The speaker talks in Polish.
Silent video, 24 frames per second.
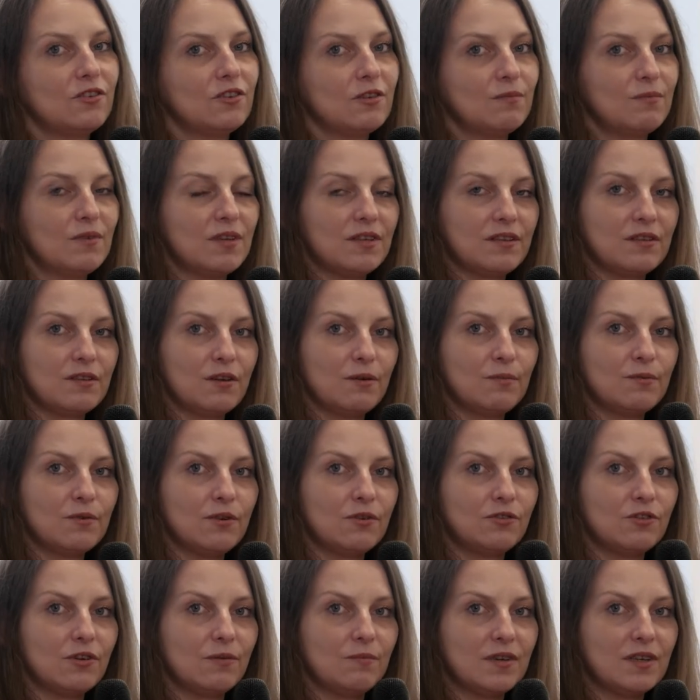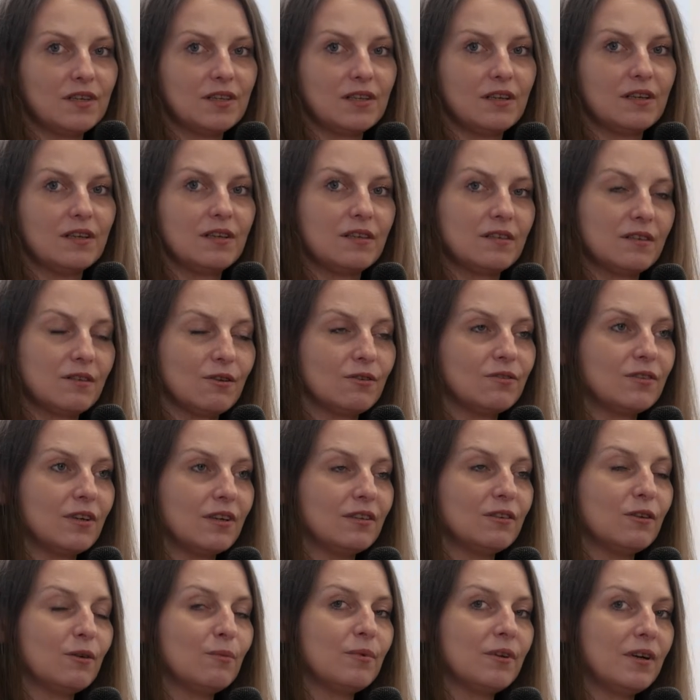czym jest dobro, czym jest
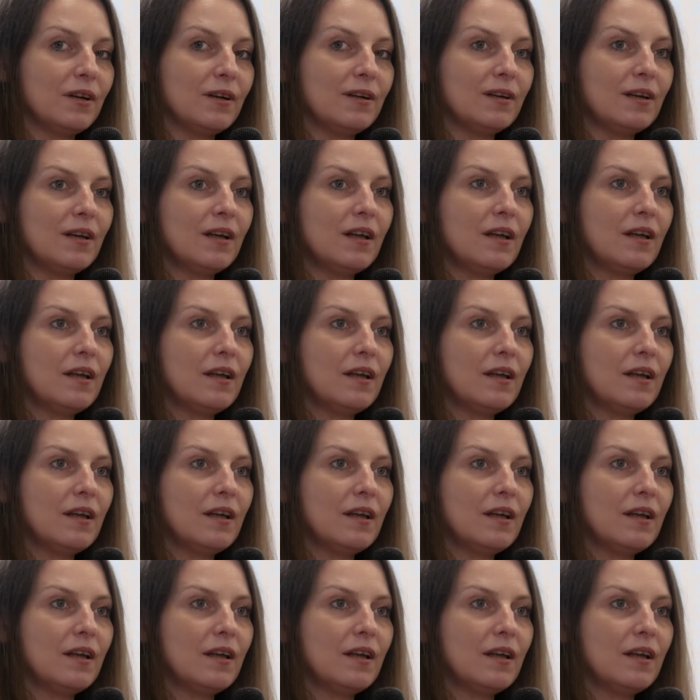istota dobra,